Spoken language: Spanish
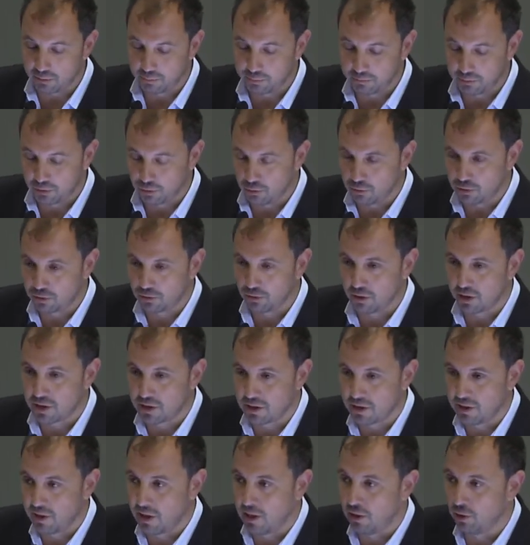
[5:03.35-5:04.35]
Todo esto
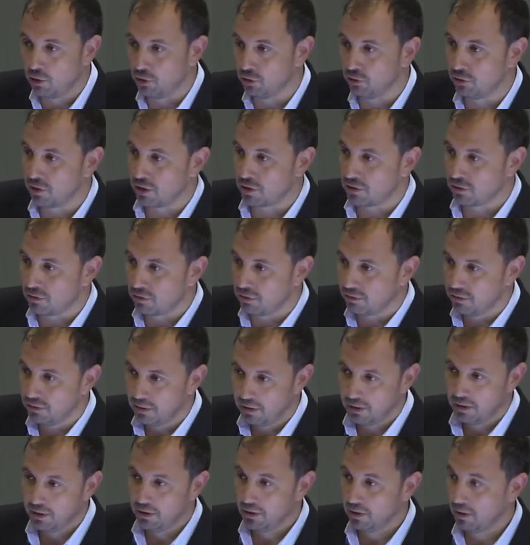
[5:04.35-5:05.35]
casi era el contexto
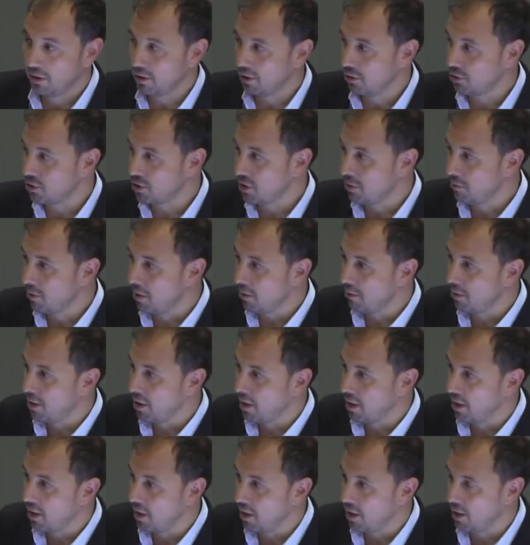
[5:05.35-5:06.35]
que nos llevaba
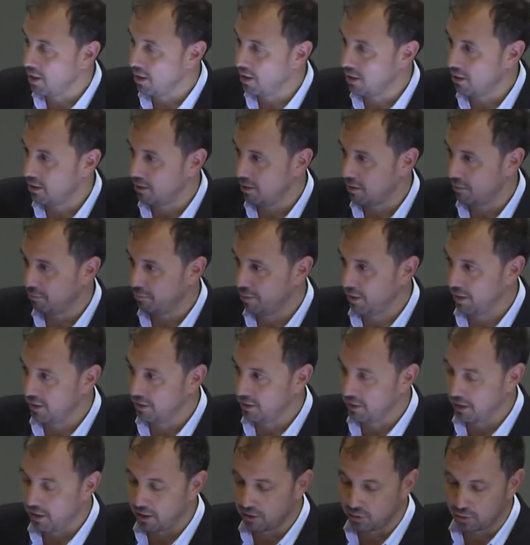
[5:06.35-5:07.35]
a
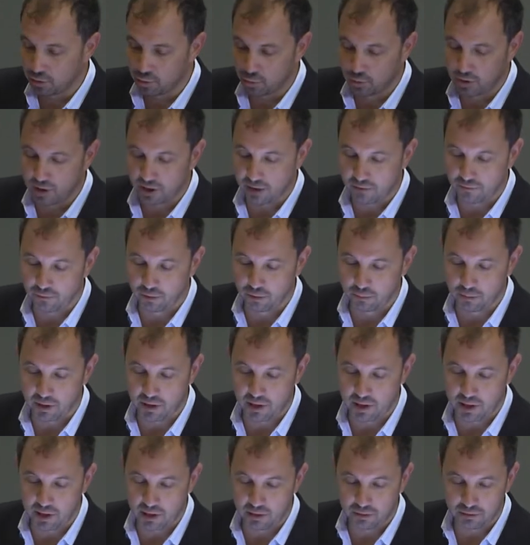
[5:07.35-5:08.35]
plantearnos una reforma
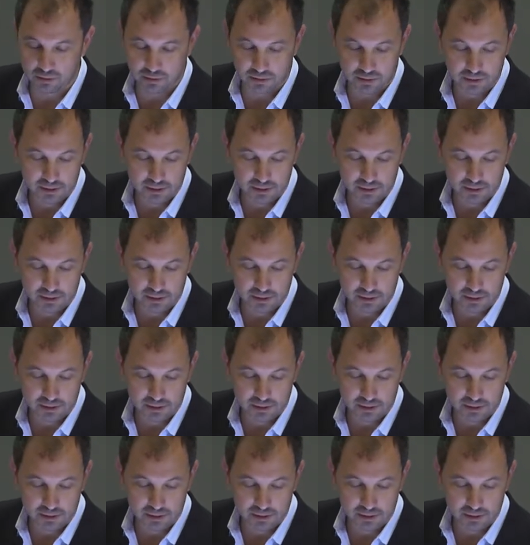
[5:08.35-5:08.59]
de la LOT.